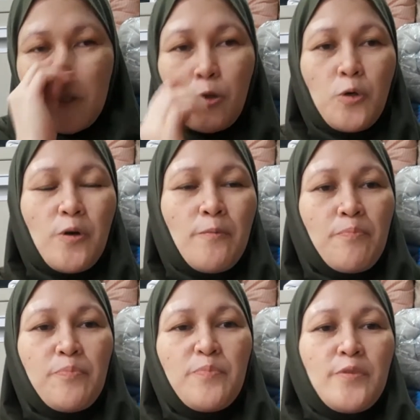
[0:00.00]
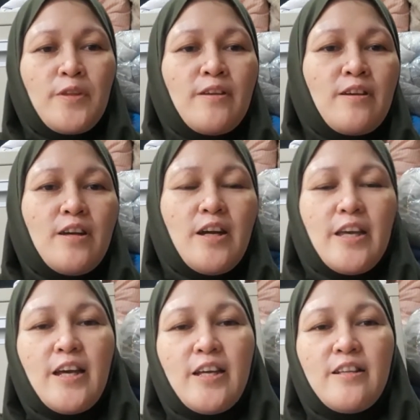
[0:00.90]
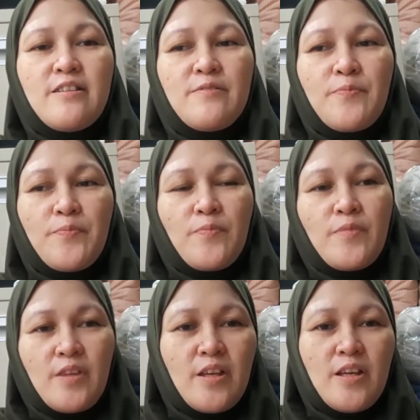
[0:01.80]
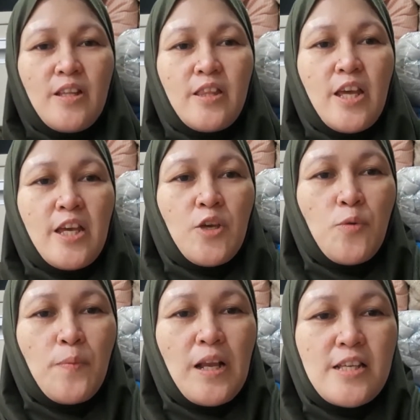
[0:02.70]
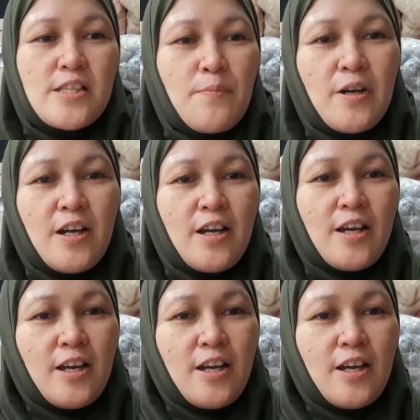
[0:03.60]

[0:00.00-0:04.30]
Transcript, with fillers: So, ayan. Thank you pala sa mga